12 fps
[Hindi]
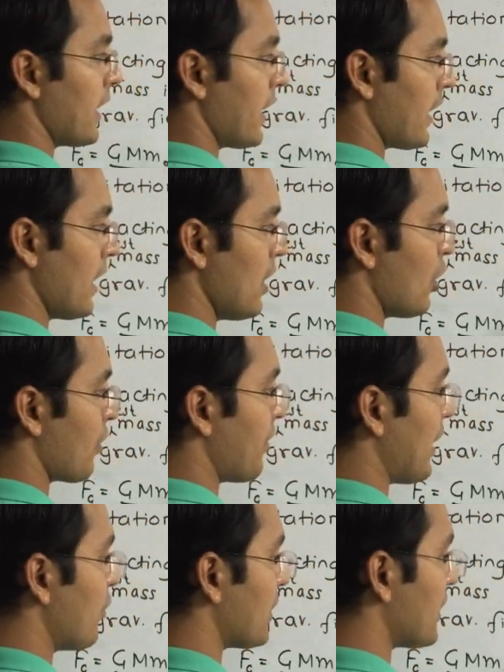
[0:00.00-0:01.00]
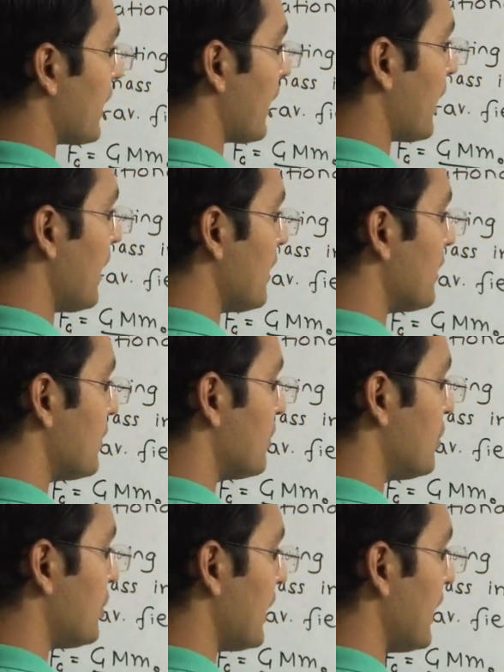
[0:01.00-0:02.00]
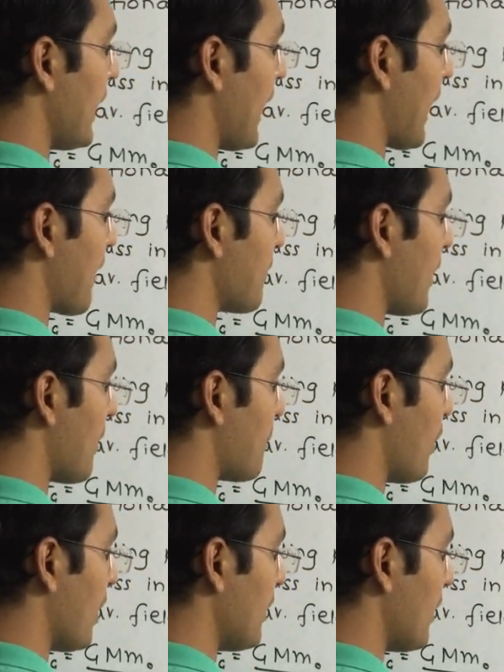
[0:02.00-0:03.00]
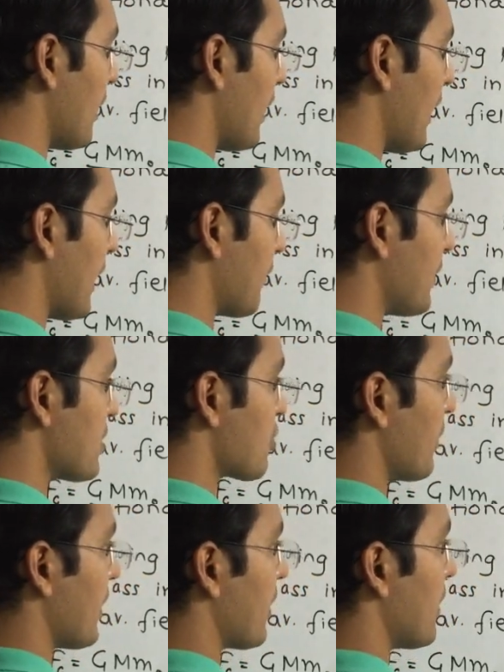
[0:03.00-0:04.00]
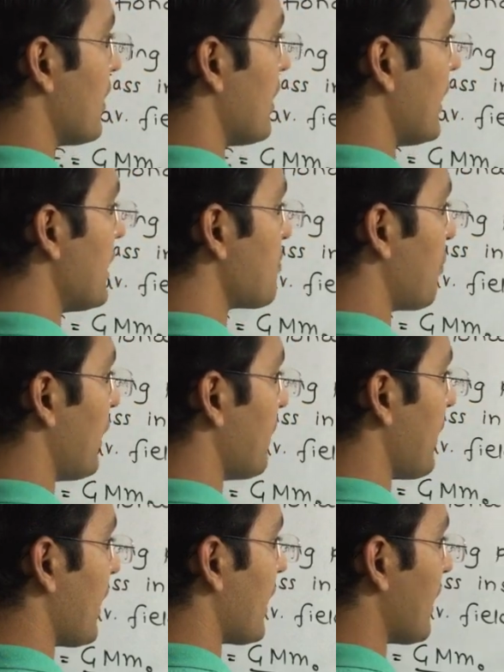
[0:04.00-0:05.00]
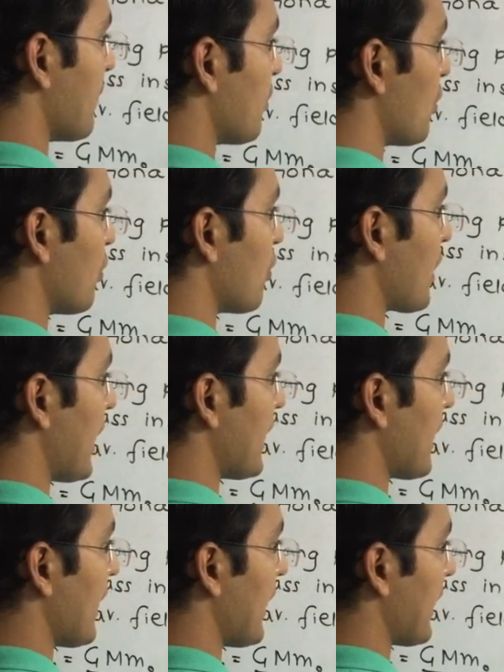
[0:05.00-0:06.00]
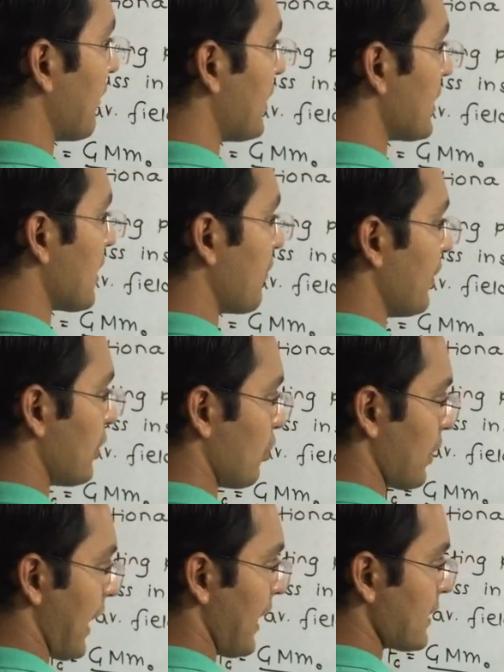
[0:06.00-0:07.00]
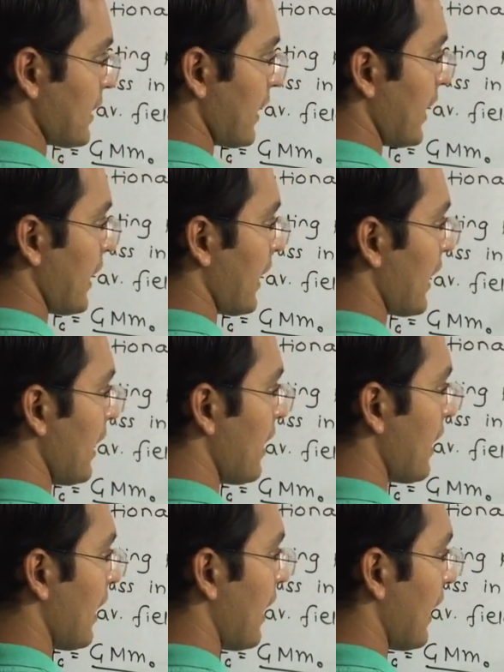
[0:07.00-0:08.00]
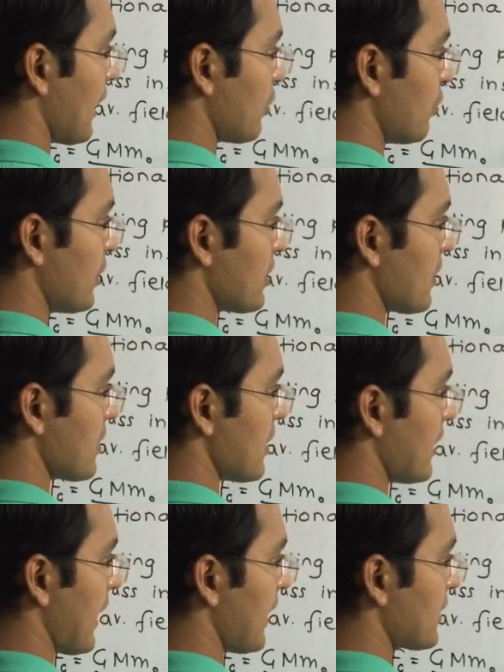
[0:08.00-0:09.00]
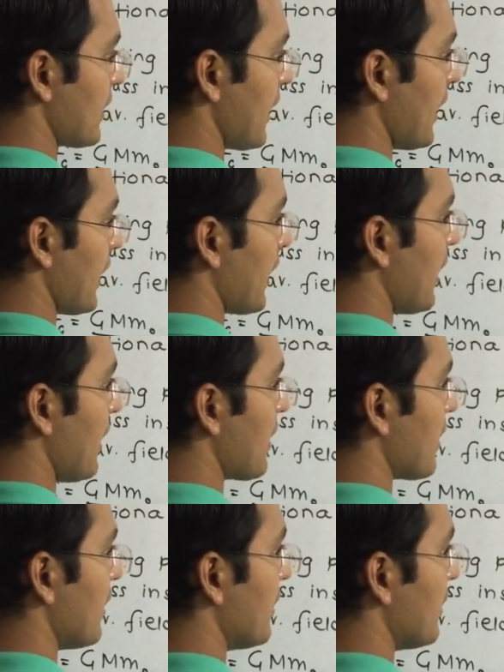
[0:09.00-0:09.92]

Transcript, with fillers: ये रहेगा और वैल्यू कितना रहेगा जी एम अपॉन आर वन स्क्वायर इस पॉइंट पे अगर हम लोगों को क्या निकालना है ग्रेविटेशन फील्ड तो डायरेक्शन ये रहेगा आर टू डिस्टेंस से डायरेक्शन ये रहेगा